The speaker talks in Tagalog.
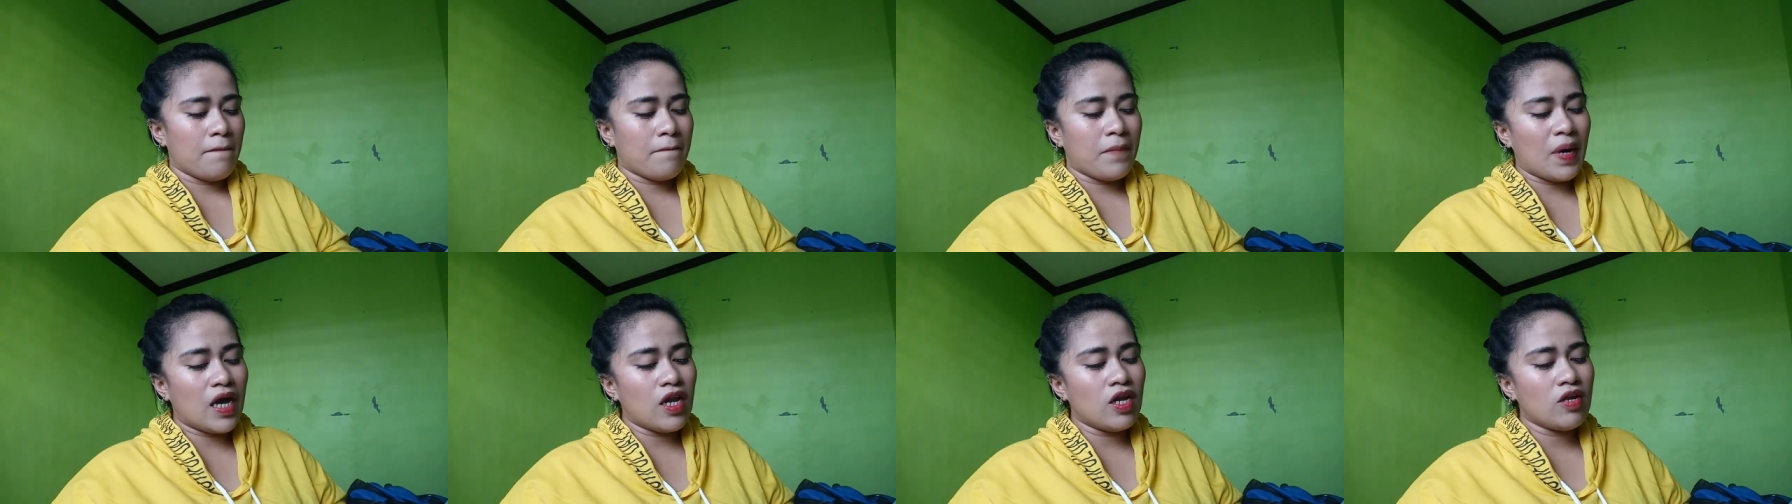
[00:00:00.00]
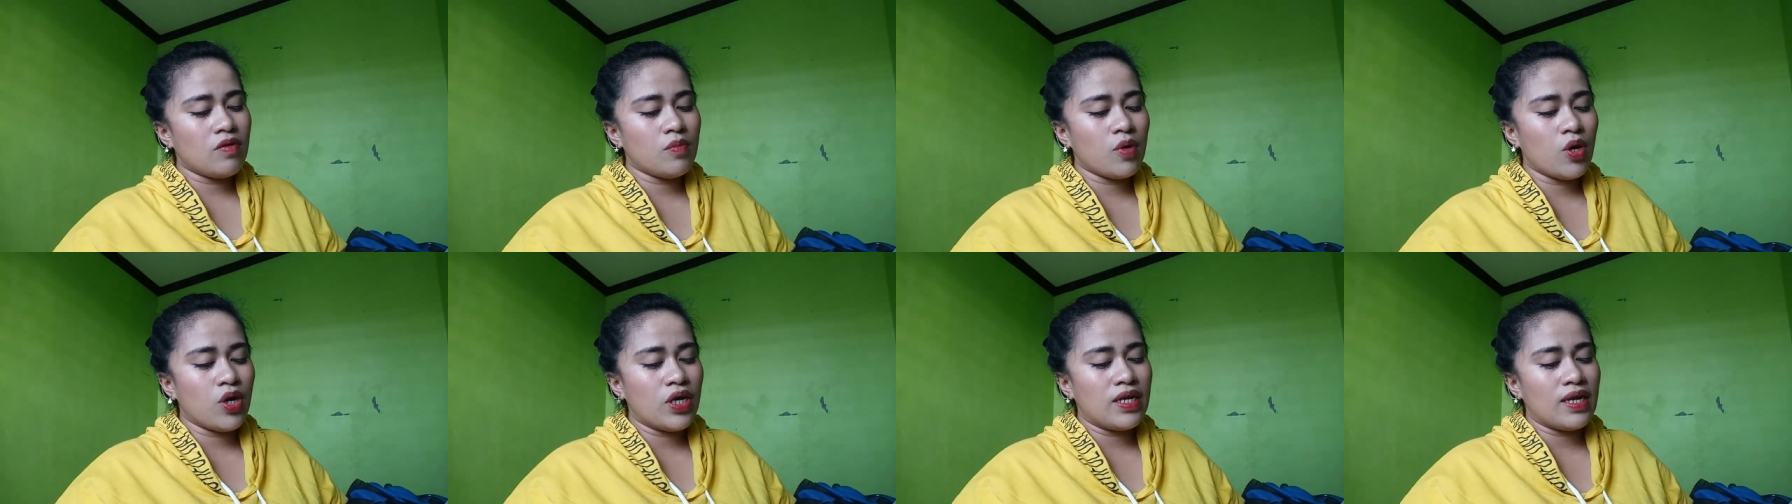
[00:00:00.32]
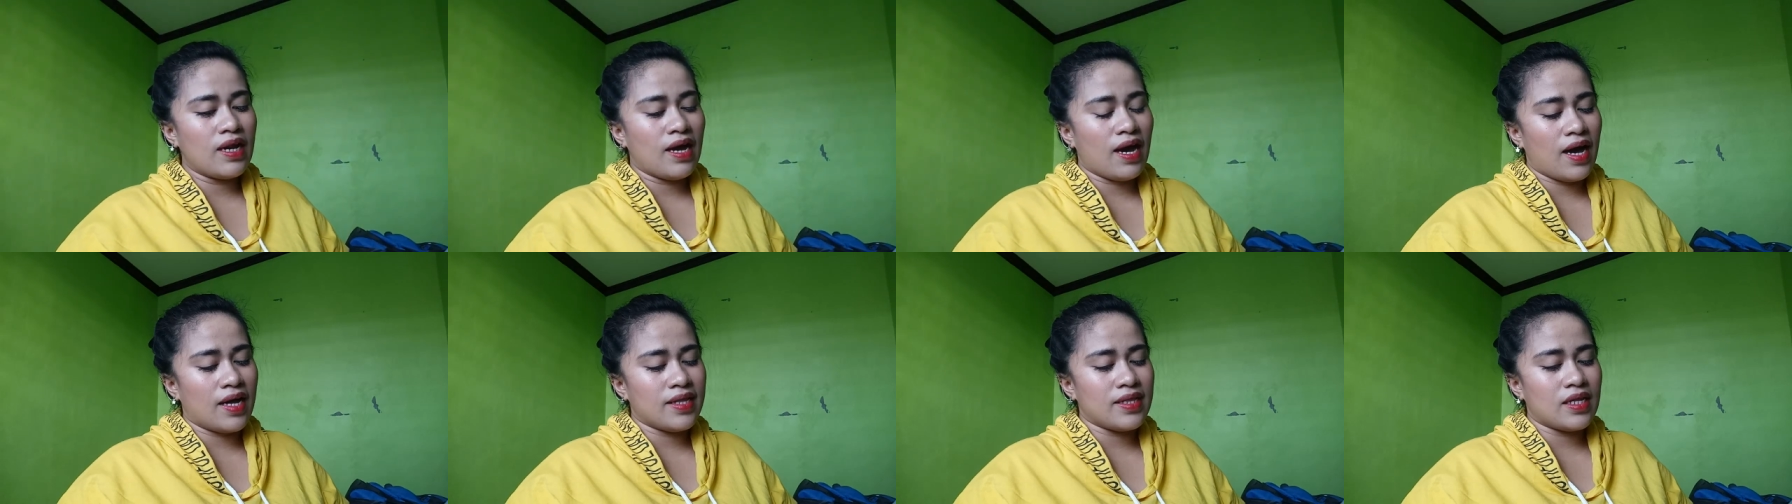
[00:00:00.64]
Paano mo
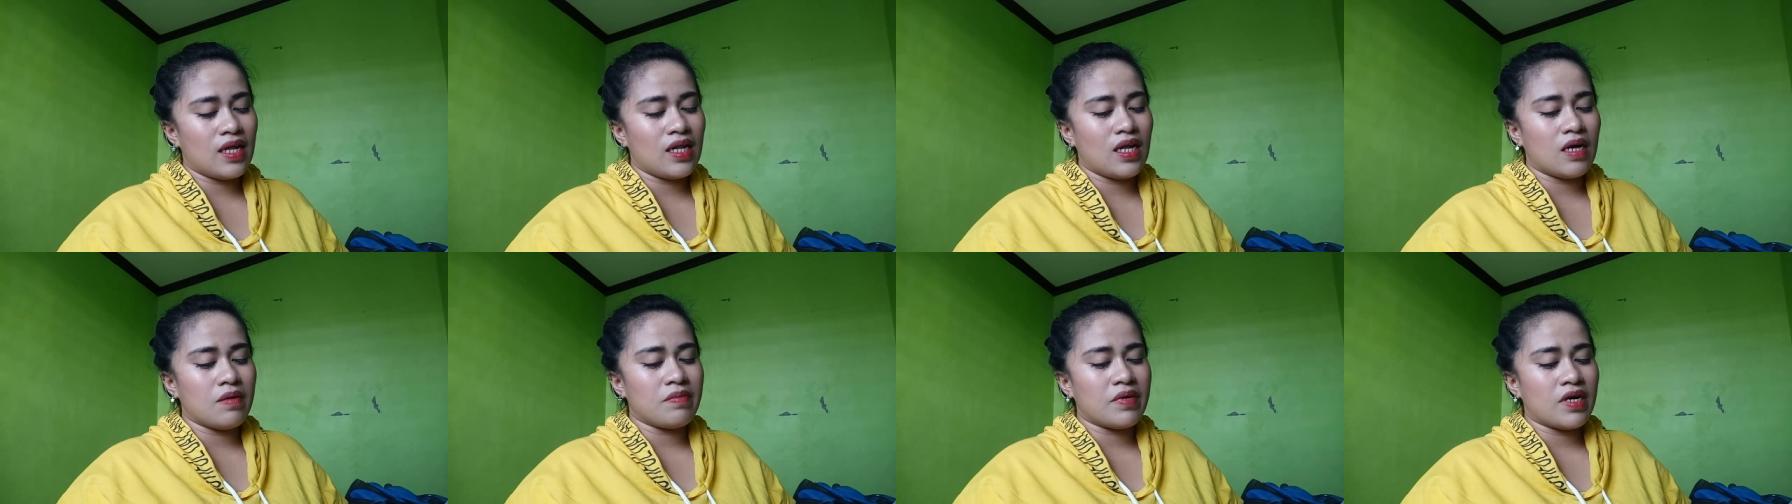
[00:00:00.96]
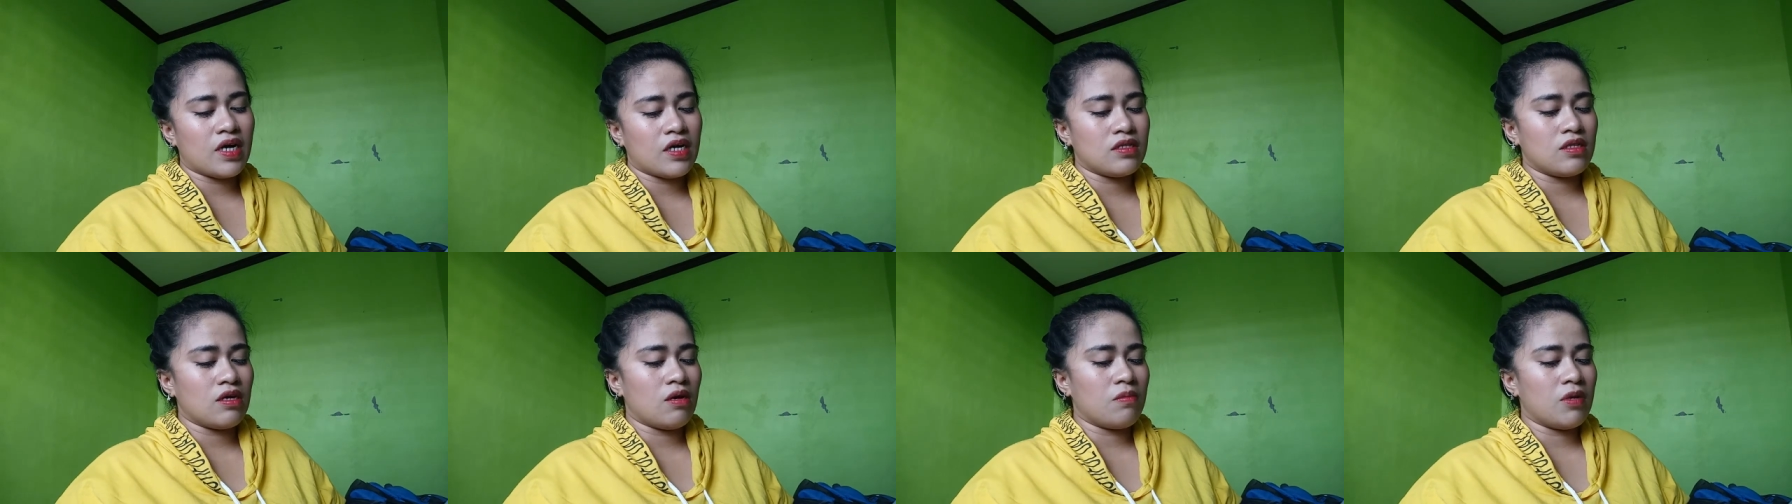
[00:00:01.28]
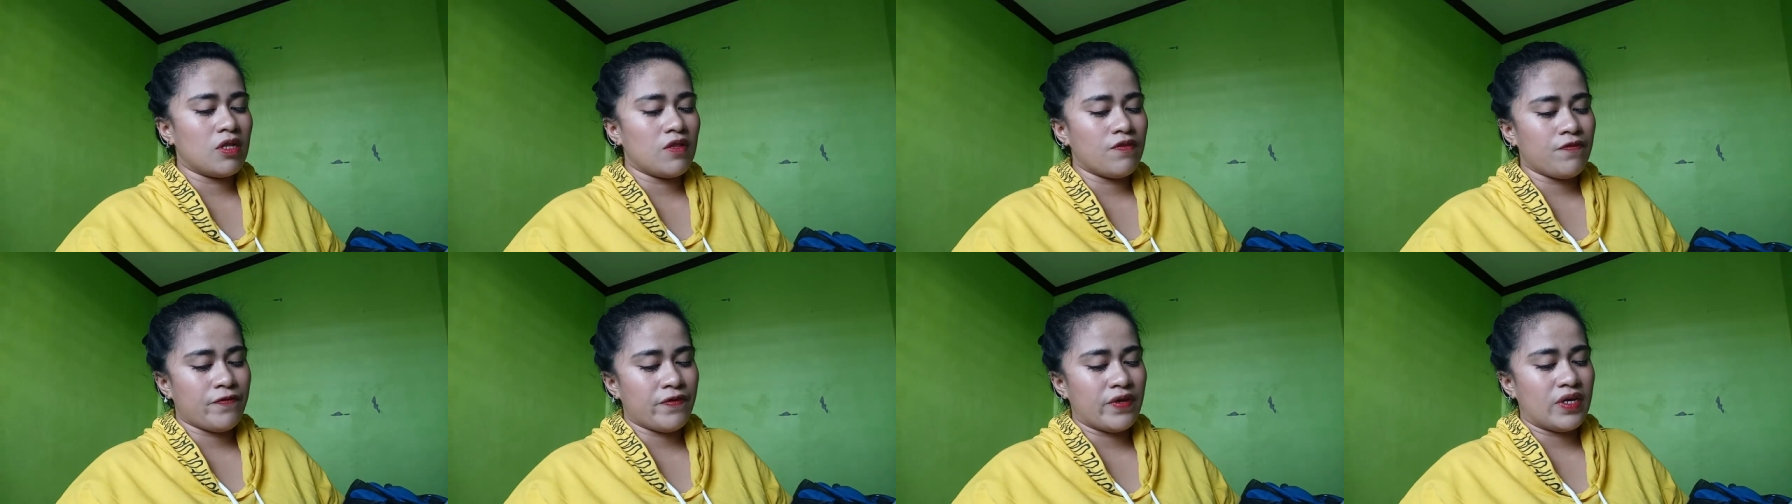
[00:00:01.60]
hinahandle ang mga
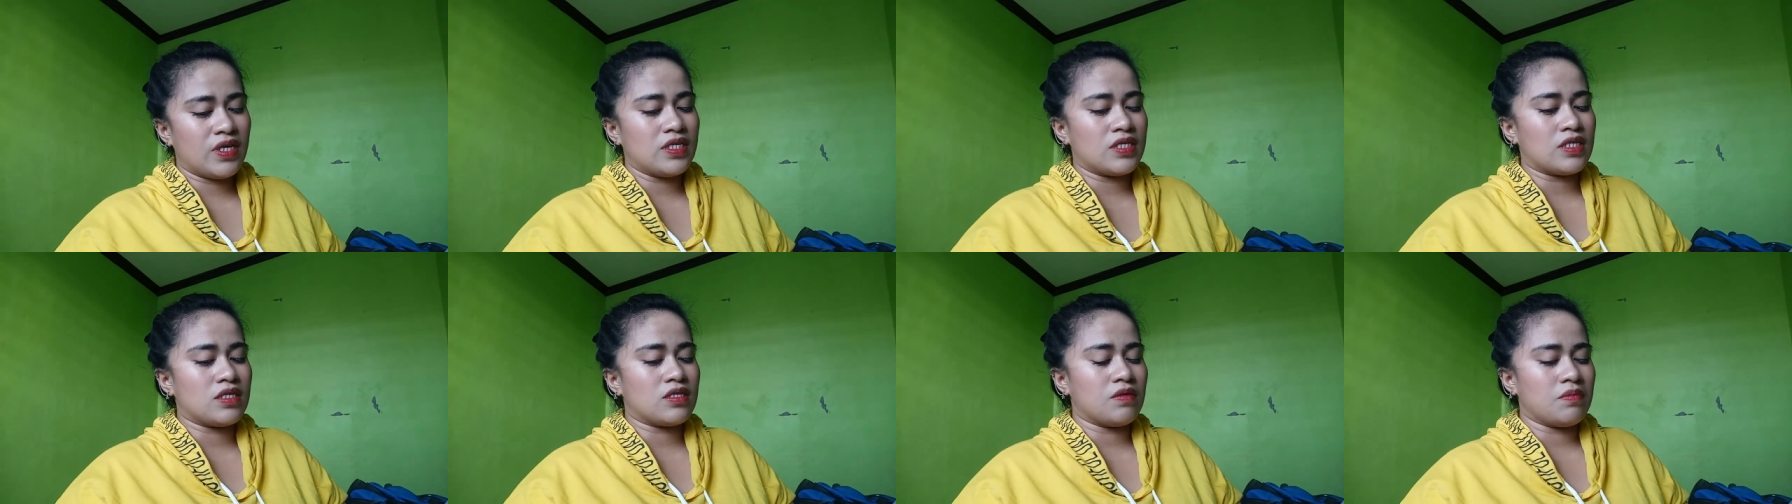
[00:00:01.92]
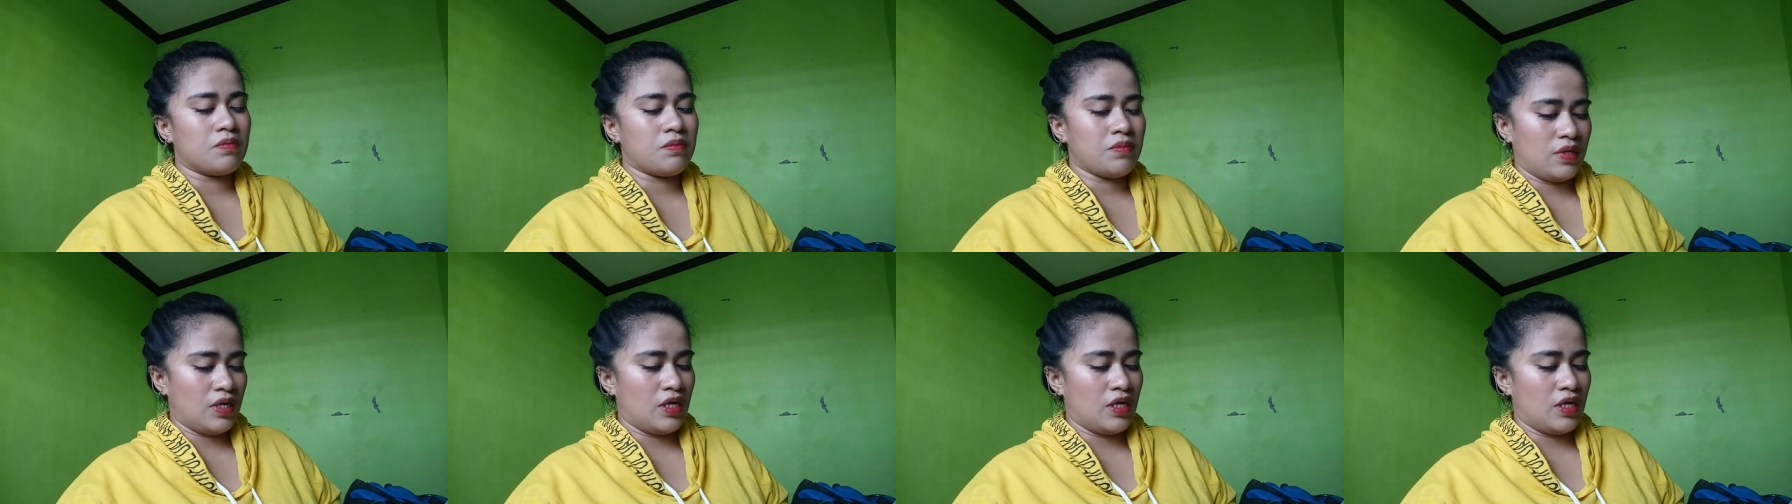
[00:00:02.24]
double-faced